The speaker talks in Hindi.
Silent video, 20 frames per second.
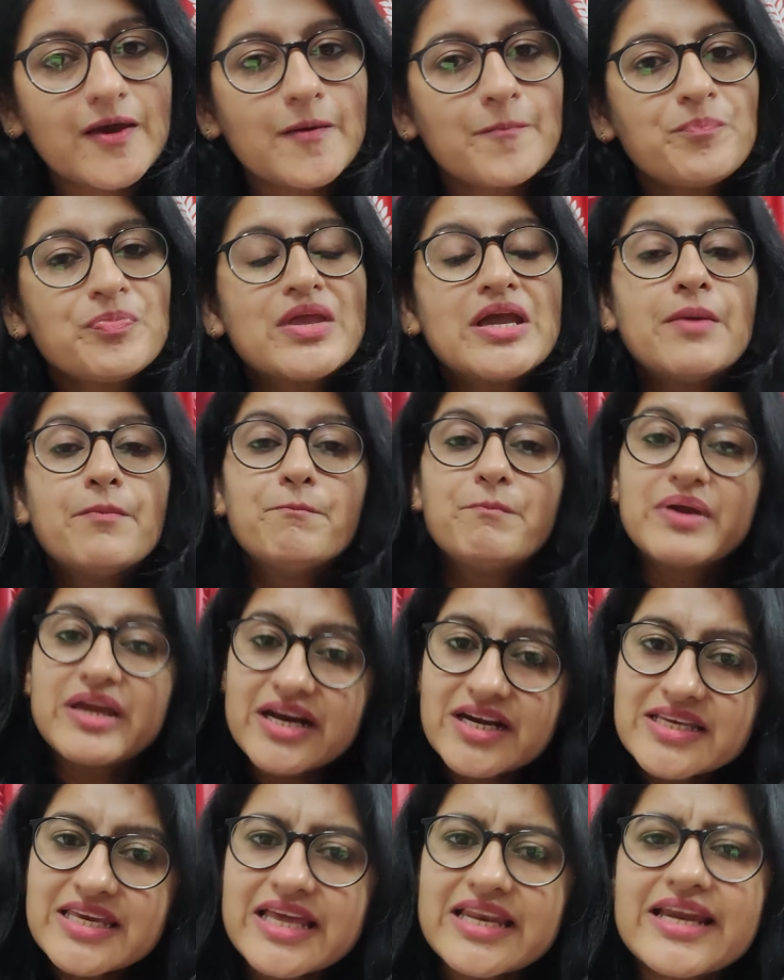हैं
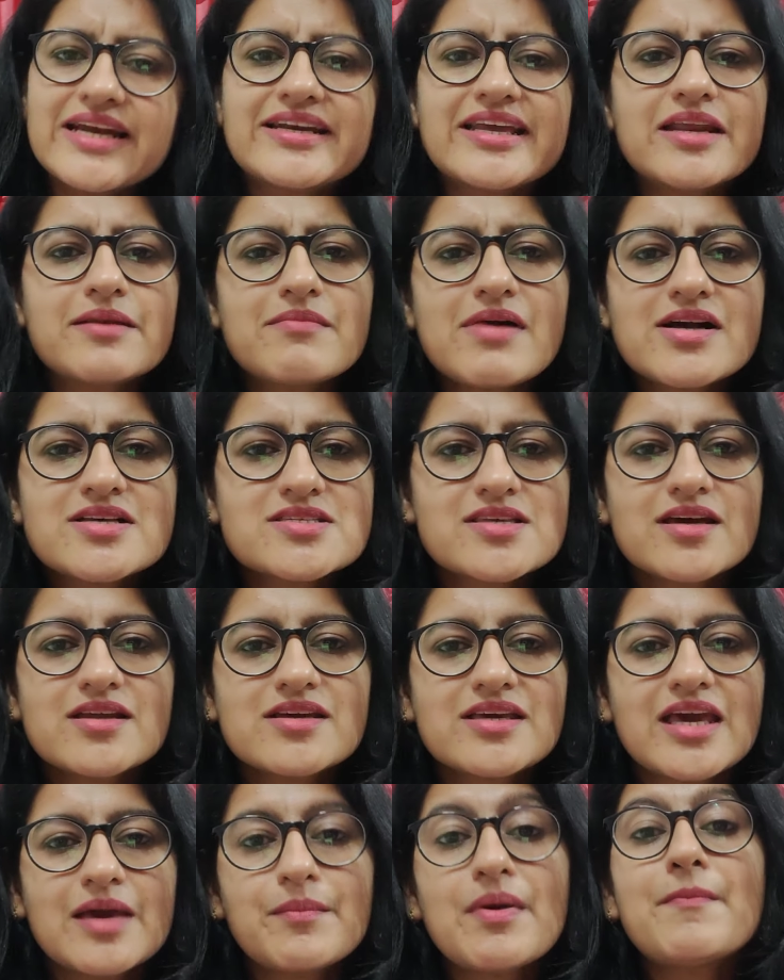बी के लिए टेन मार्क्स
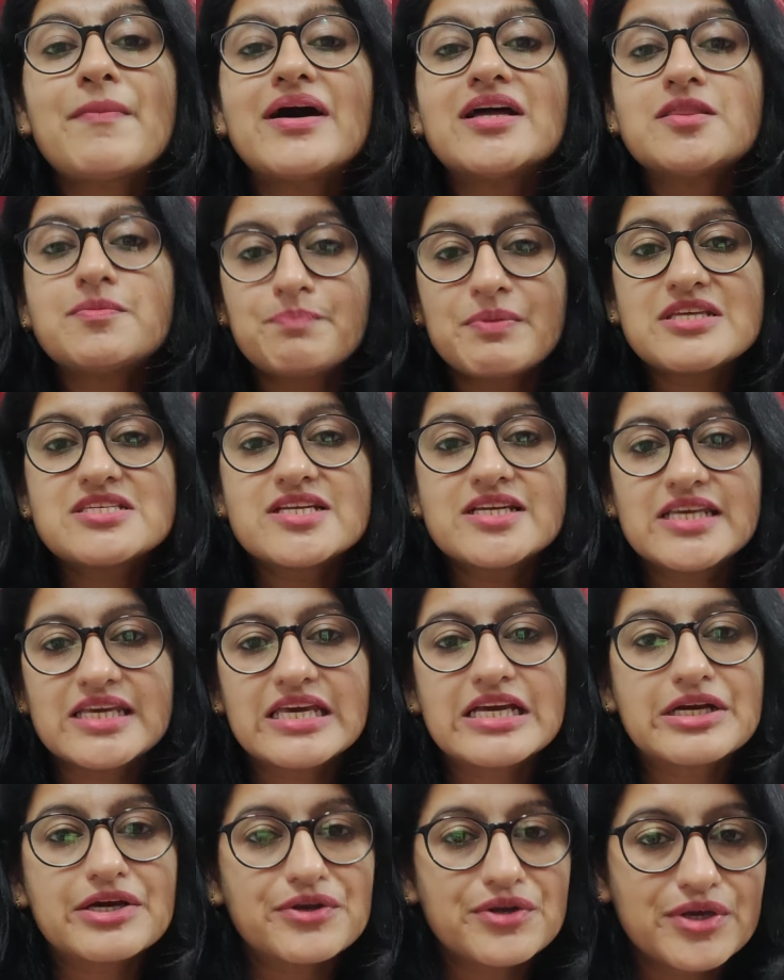करके मैं बात पीजीटी
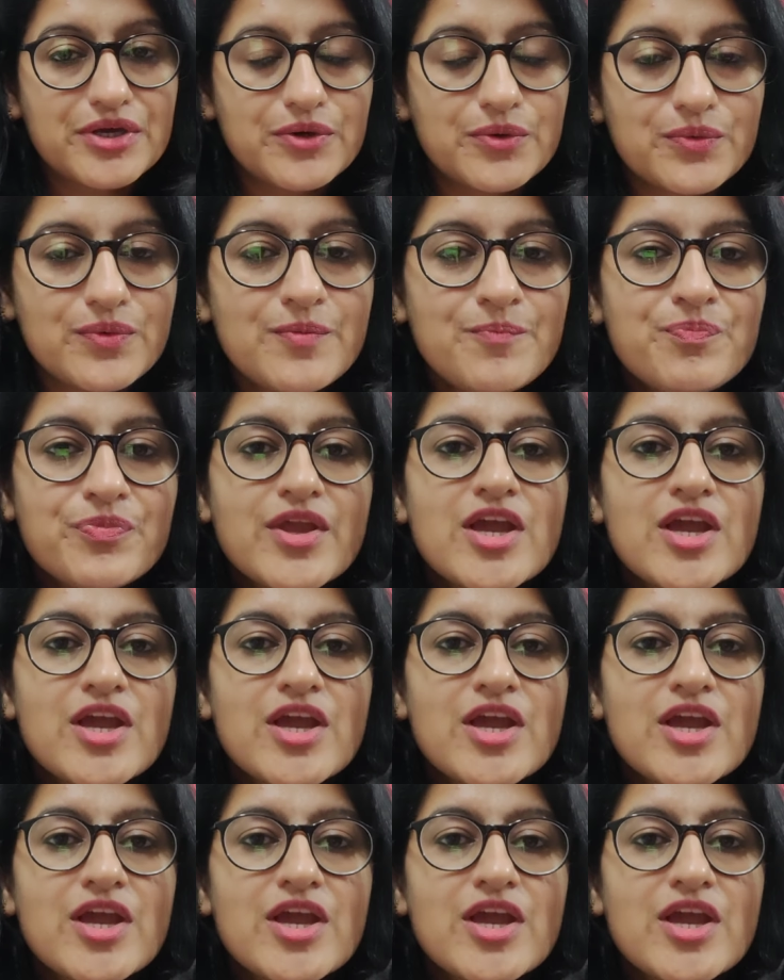की कर रही हूँ